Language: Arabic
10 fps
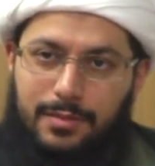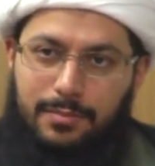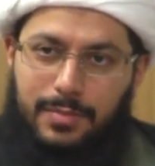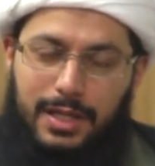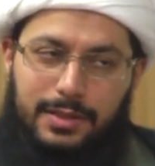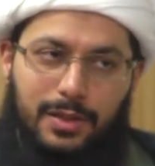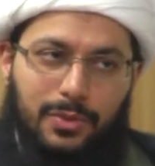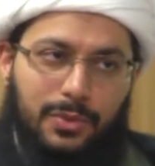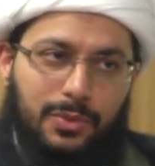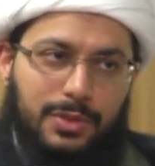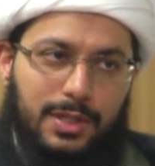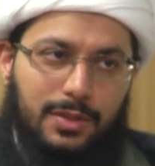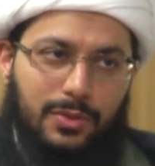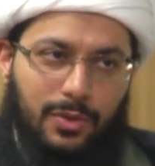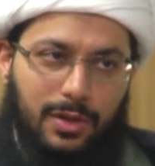بعد
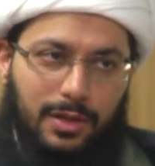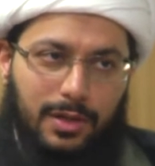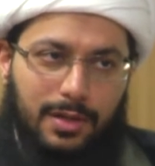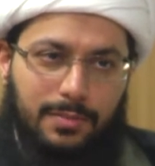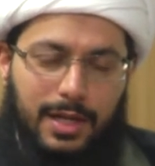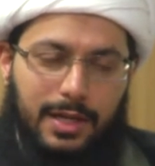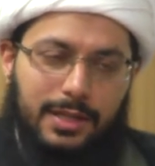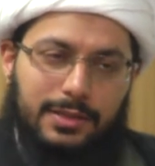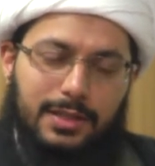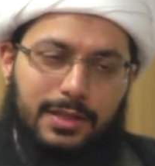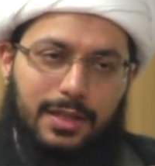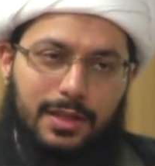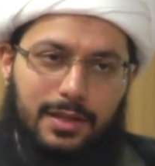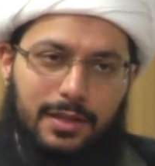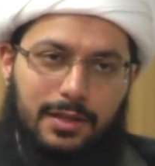عهود اخرى مع قطع
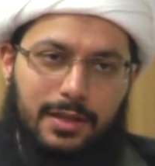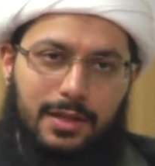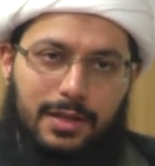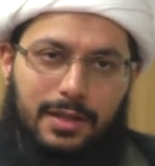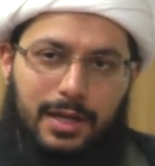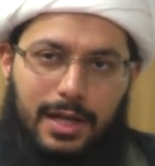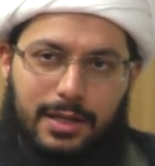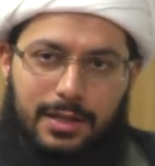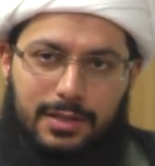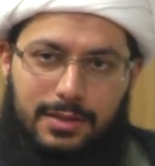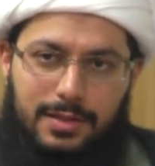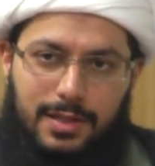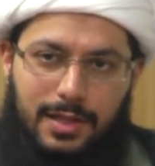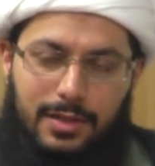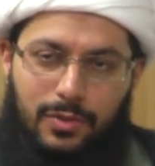النظر عن
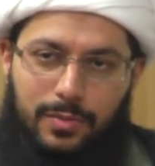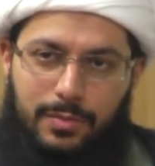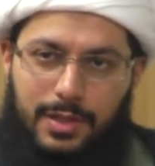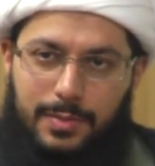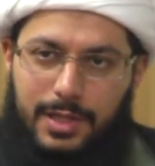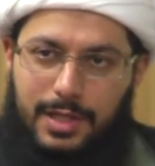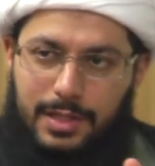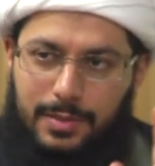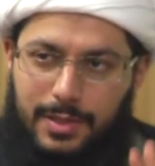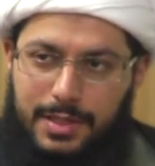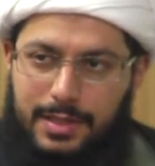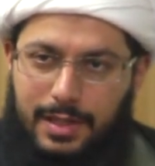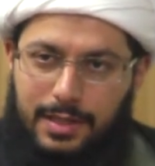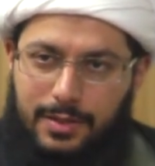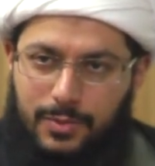اتصال الامه باهل البيت
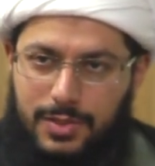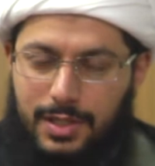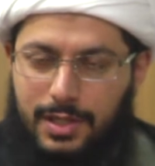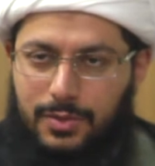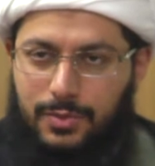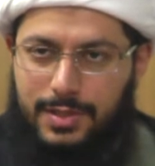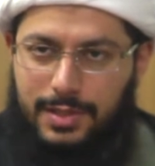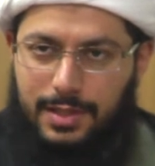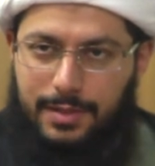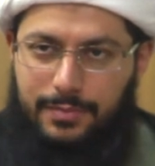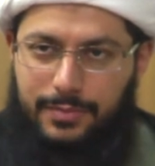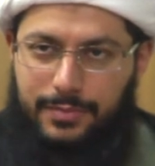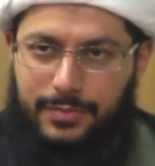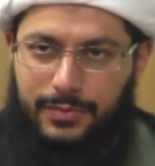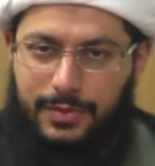عليهم الصلاه والسلام
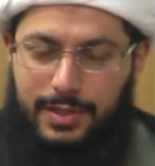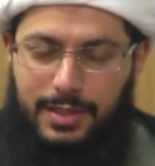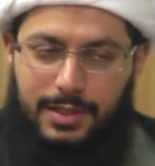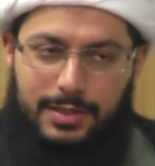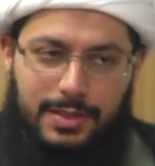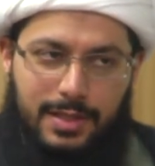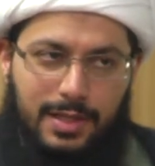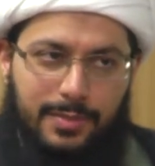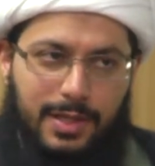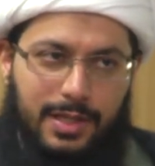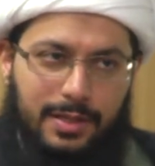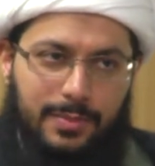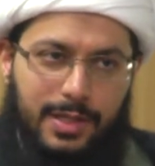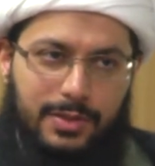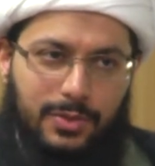فان الاتصال باهل
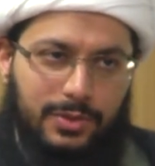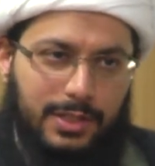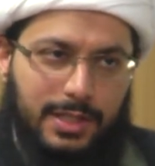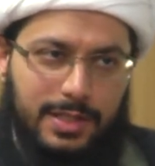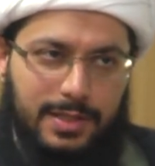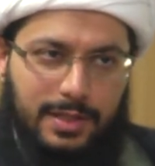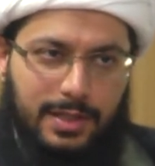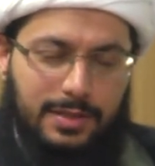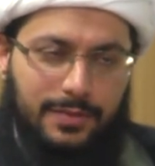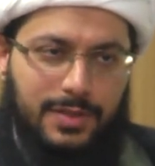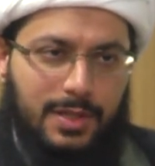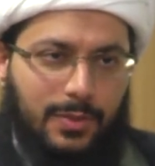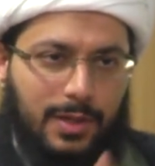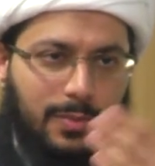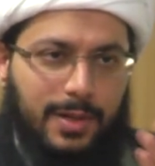البيت يعطينا صدق التفسير
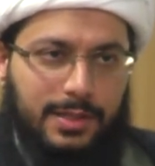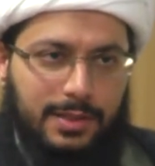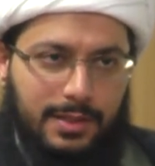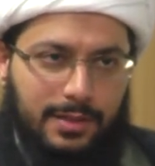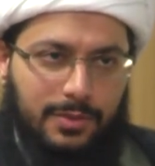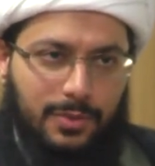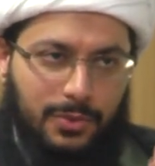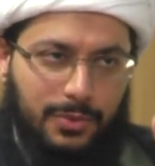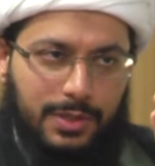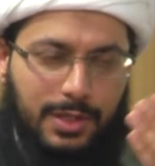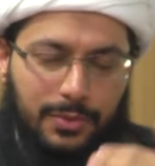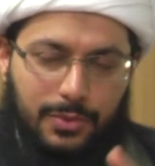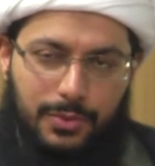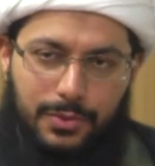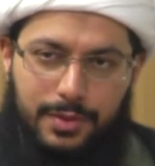ولو بعد عقود او
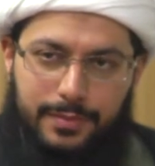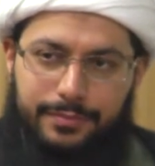قرون